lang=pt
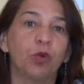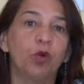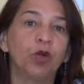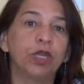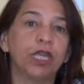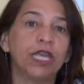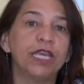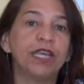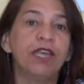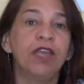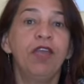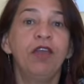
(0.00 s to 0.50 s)

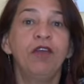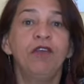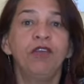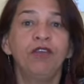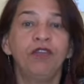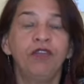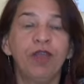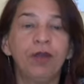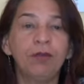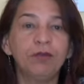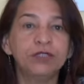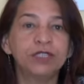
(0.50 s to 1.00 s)
porque
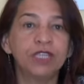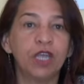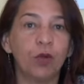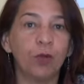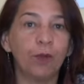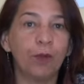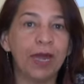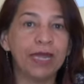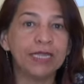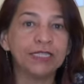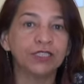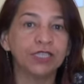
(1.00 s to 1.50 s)
vivemos em
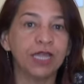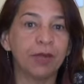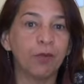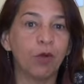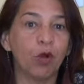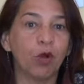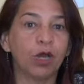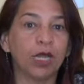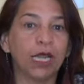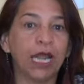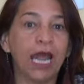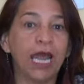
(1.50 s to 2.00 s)
um país
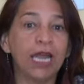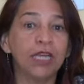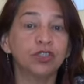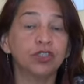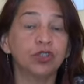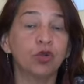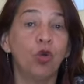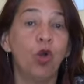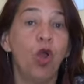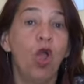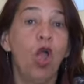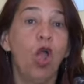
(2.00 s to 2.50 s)

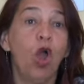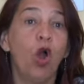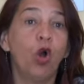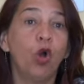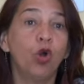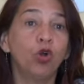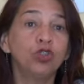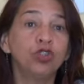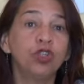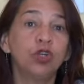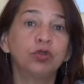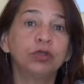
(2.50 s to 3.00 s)
democrático
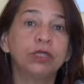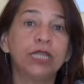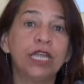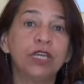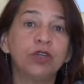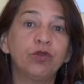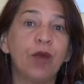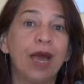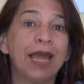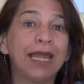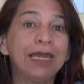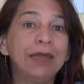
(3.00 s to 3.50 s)
onde eu
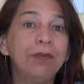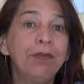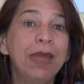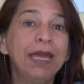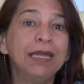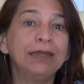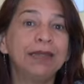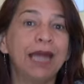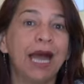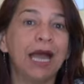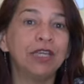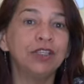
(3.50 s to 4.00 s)
tenho a
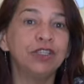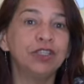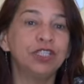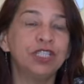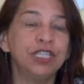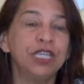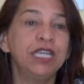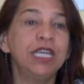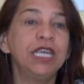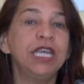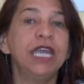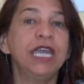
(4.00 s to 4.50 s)
liberdade
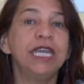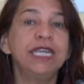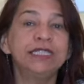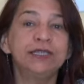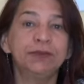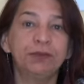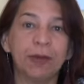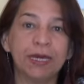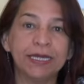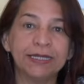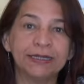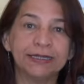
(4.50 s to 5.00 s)
de
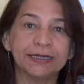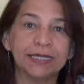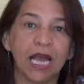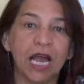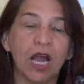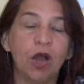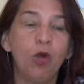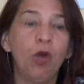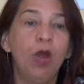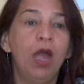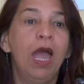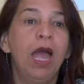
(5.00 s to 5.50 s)

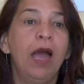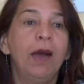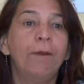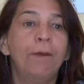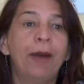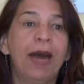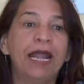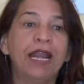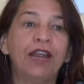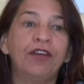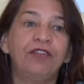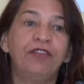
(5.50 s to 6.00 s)
expressão
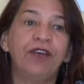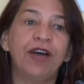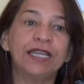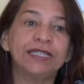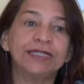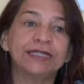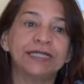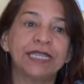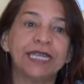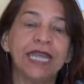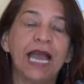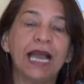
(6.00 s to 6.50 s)
para
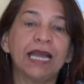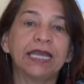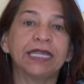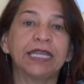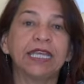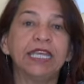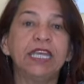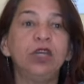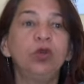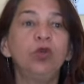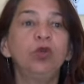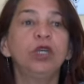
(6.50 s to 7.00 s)
fazer
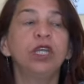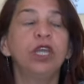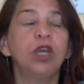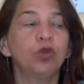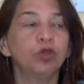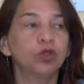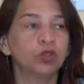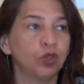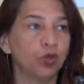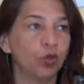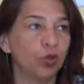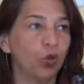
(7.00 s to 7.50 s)
aquilo que
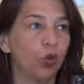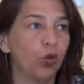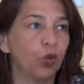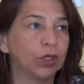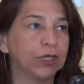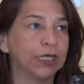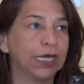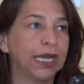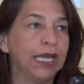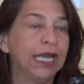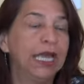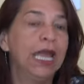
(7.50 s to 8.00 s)
eu sou
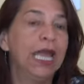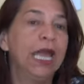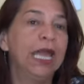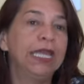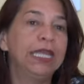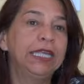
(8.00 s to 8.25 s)
contra.